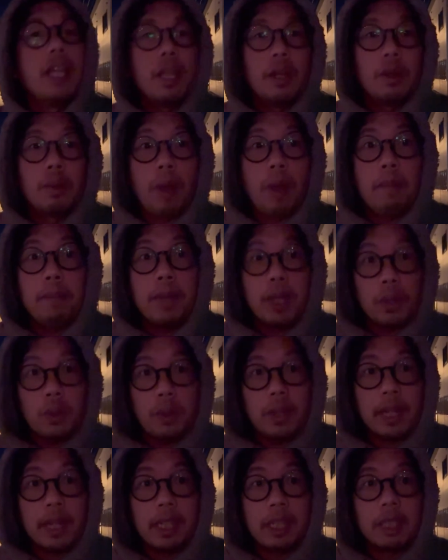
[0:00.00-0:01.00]
ไว้ไปคุย
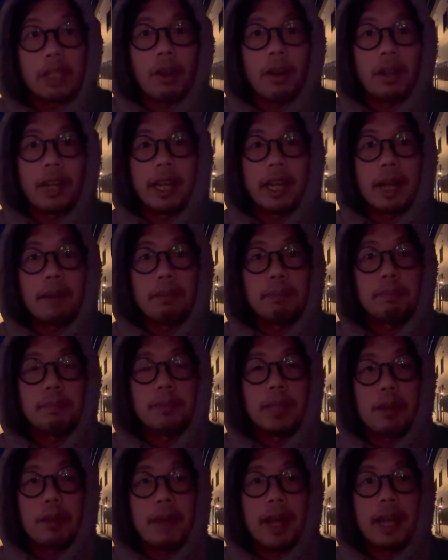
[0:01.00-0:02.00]
กันต่อนะครับใน
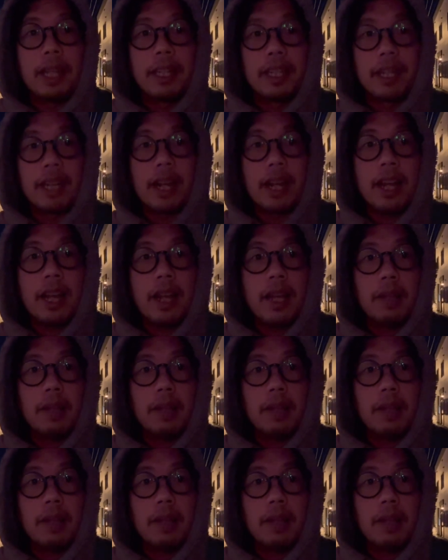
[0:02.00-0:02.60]
บ้านนะครับ